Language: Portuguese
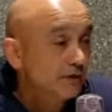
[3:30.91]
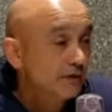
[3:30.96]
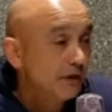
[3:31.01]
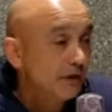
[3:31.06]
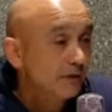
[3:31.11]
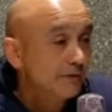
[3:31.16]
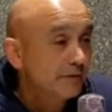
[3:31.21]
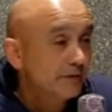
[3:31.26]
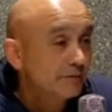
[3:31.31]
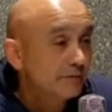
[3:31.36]

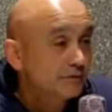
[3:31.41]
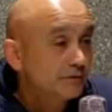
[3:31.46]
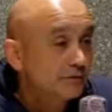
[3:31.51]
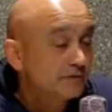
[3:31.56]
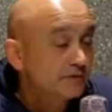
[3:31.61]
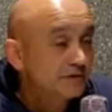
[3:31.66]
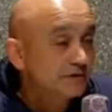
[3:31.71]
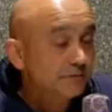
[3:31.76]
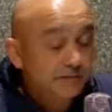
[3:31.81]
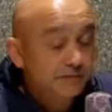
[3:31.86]
Fernando Almeida
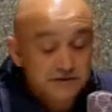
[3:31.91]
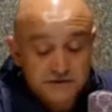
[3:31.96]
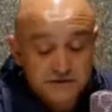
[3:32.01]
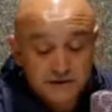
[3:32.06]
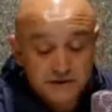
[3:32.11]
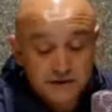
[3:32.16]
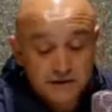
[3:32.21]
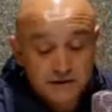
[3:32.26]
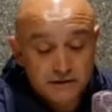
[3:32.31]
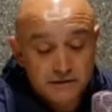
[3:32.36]
passou a ser
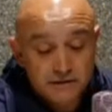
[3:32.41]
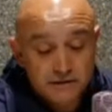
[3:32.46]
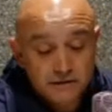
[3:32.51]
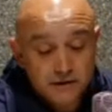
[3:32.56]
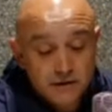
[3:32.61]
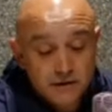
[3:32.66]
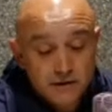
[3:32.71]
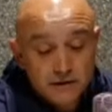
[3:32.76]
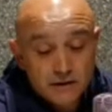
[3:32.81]
presidente,